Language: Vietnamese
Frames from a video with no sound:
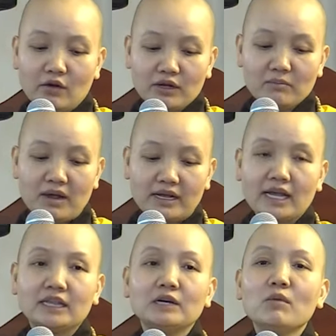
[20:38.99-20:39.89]
nói cái bài
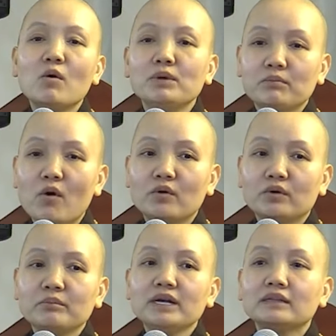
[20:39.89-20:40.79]
kệ thứ bốn mươi mốt,
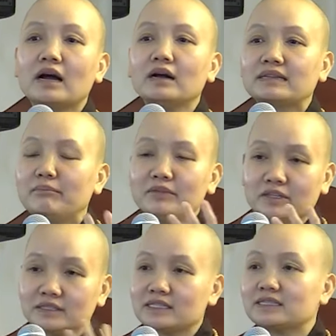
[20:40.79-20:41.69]
biết thân tắm
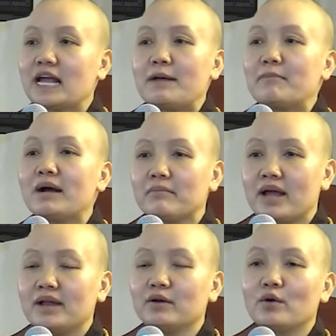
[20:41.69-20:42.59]
rửa sạch sẽ mát
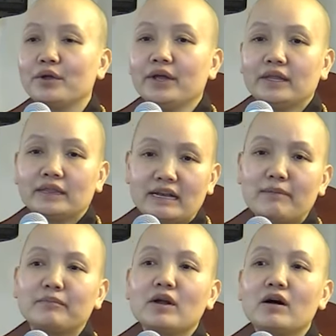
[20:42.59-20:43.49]
mẻ rồi thì
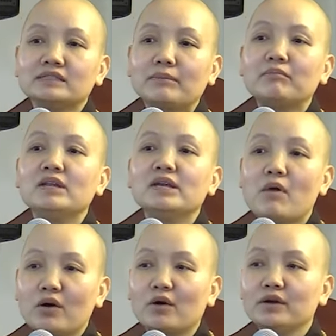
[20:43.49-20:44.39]
nằm đó sắp
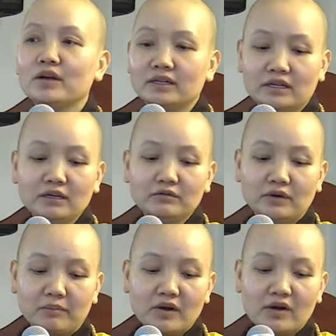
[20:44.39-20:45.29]
lìa bỏ cõi đời, thì Đức
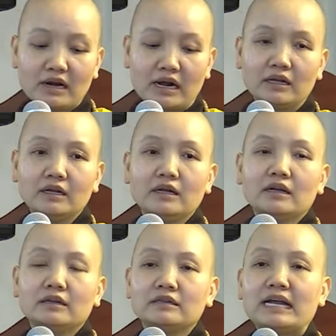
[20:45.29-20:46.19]
Phật mới nói rằng,
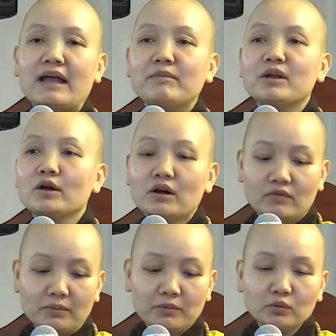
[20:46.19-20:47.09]
ngài mới nói
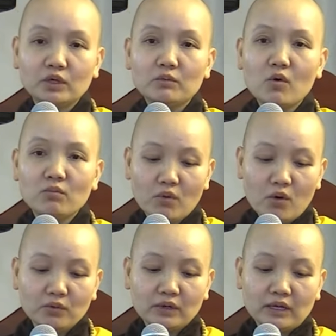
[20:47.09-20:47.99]
câu pháp cú thứ bốn mươi
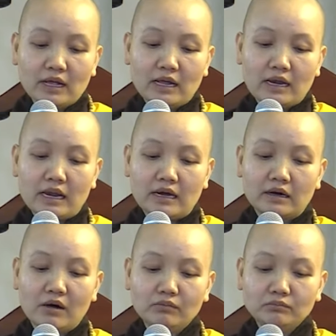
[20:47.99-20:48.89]
mốt
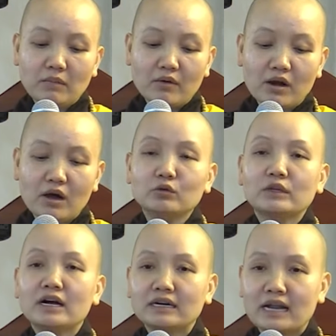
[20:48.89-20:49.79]
là không bao
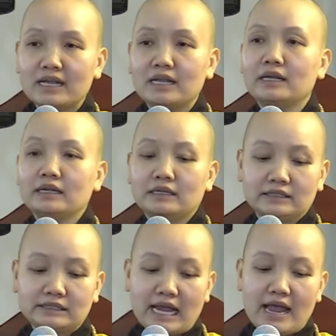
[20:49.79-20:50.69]
lâu thân này
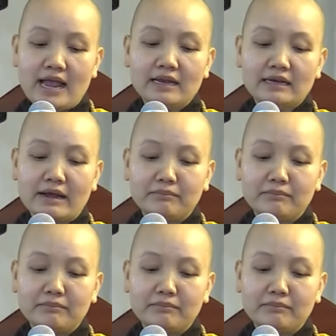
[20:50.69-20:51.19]
sẽ